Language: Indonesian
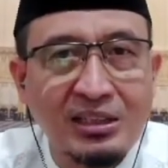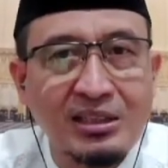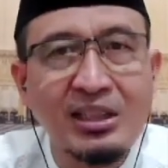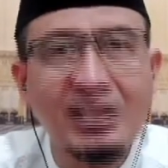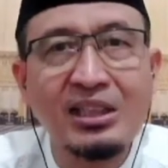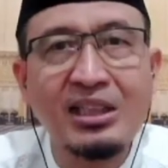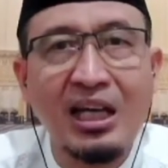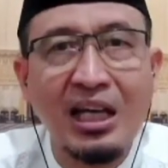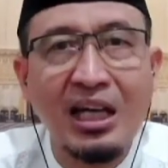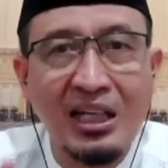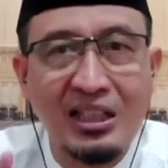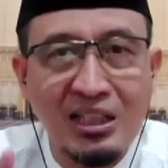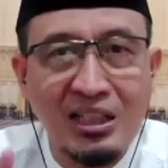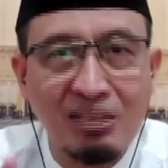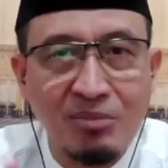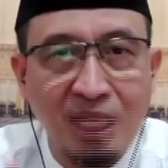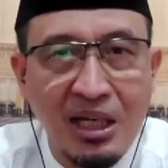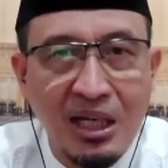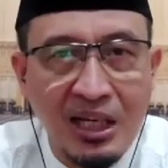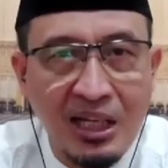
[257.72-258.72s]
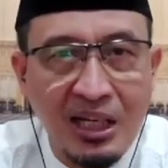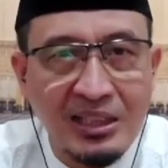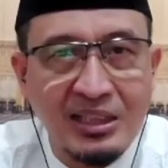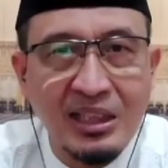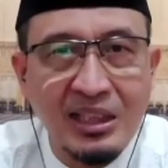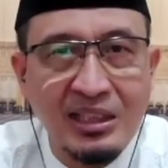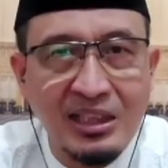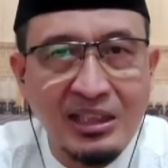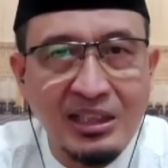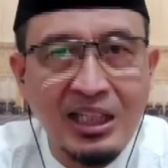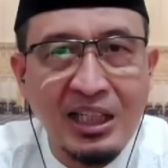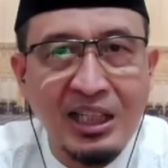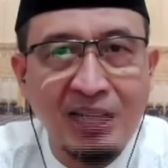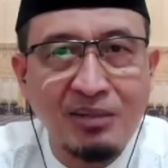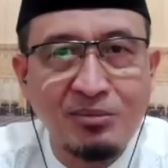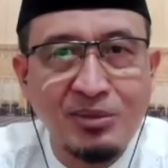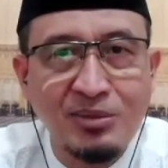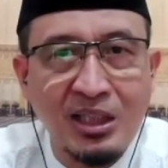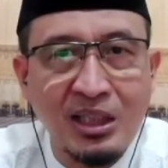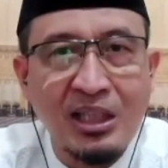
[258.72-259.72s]
Tidak ada bahaya di
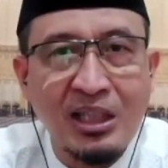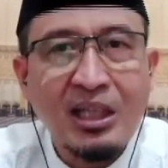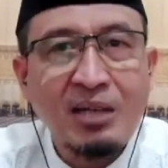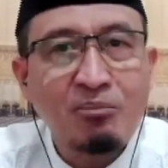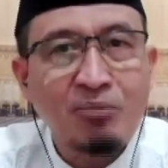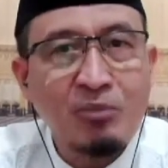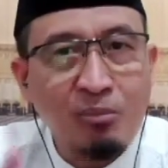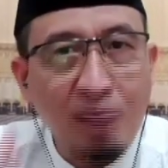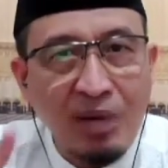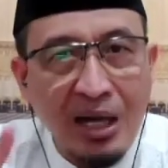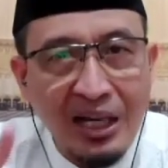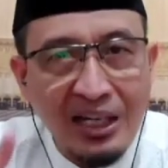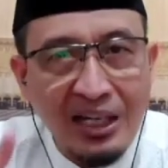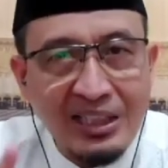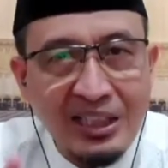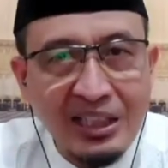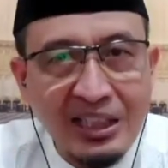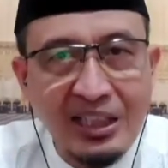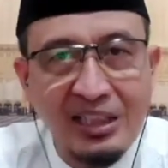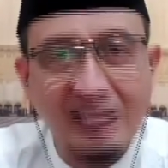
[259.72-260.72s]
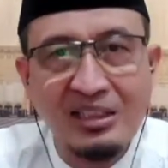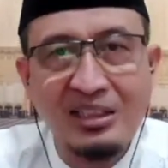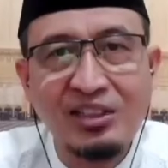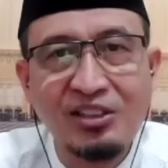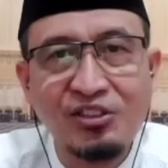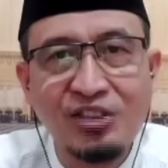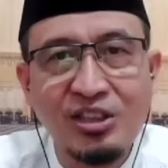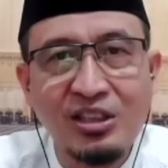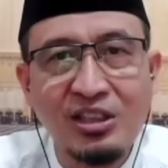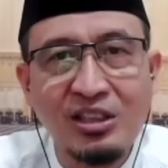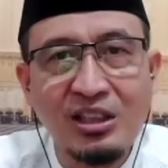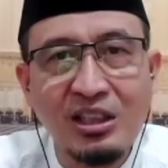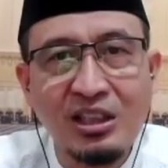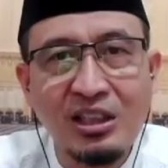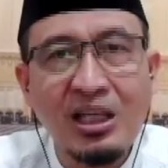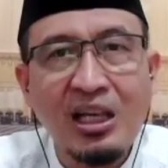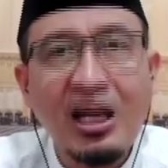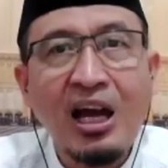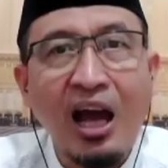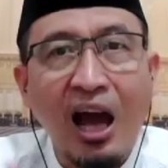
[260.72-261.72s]
dalamnya, membahayakan diri sendiri,
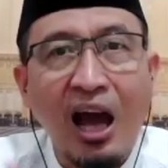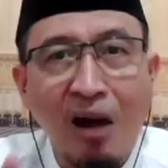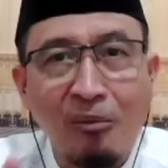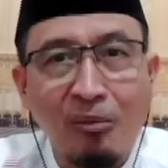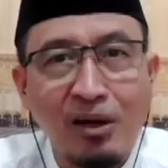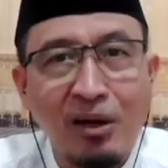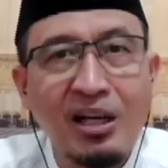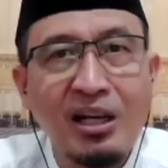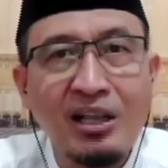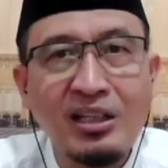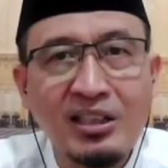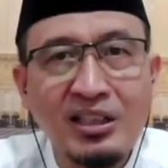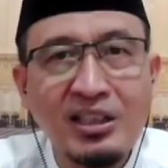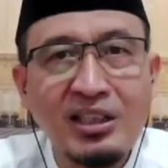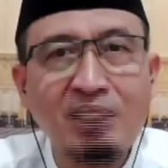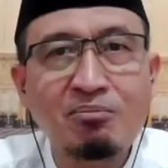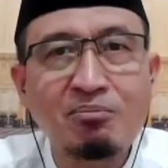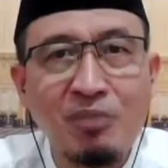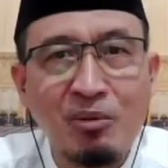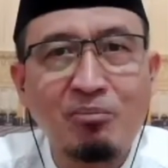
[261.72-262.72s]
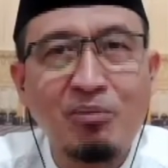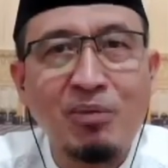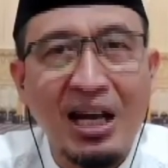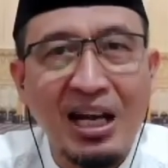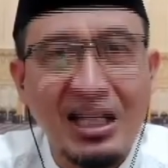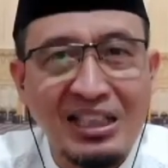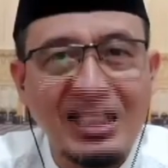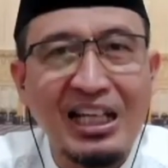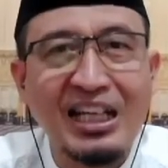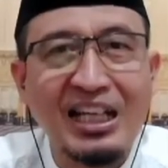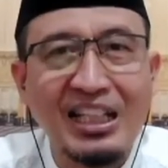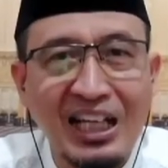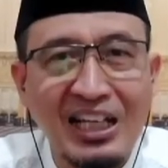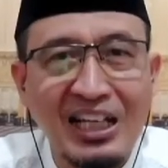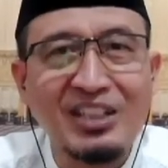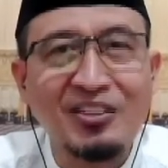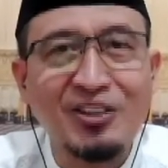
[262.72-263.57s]
apalagi membahayakan